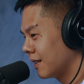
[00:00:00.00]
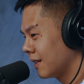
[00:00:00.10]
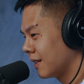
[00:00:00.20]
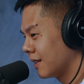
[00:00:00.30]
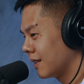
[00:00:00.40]

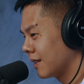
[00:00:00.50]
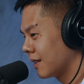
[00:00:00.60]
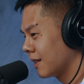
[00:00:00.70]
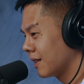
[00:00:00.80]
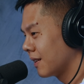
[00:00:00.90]
平安。
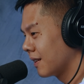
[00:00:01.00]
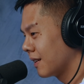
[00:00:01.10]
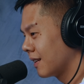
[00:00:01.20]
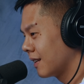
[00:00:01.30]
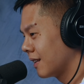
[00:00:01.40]

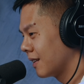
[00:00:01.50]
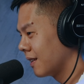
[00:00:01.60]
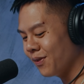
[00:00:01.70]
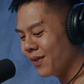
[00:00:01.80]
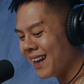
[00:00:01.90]

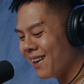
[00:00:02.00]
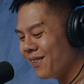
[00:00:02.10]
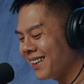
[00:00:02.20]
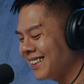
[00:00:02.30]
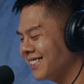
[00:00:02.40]
我
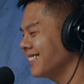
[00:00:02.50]
要回